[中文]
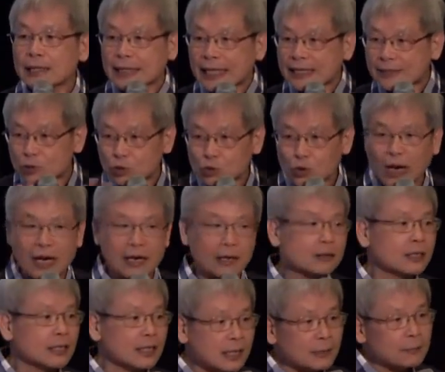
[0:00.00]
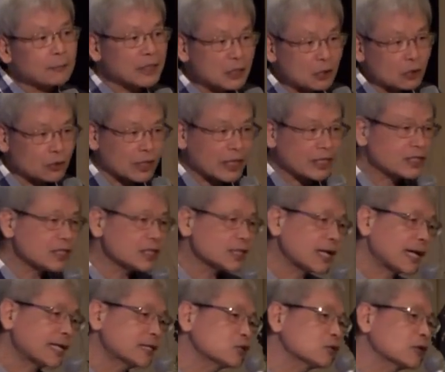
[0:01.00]
但撞，你根本用眼
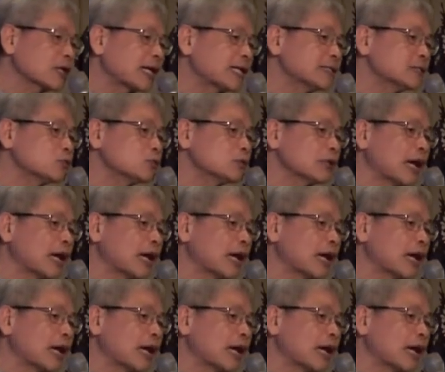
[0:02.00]
睛看就看